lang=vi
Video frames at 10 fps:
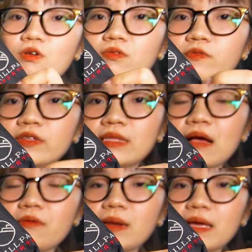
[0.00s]
của phần tag
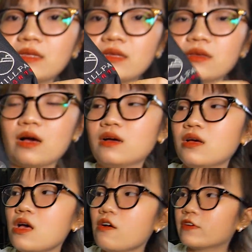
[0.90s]
con này thì
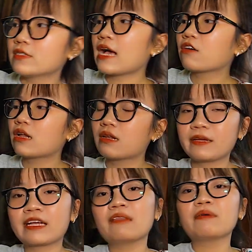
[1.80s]
phần tag con này thì
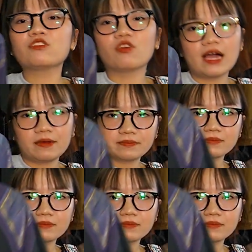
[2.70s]
phải cắt nó rồi ạ.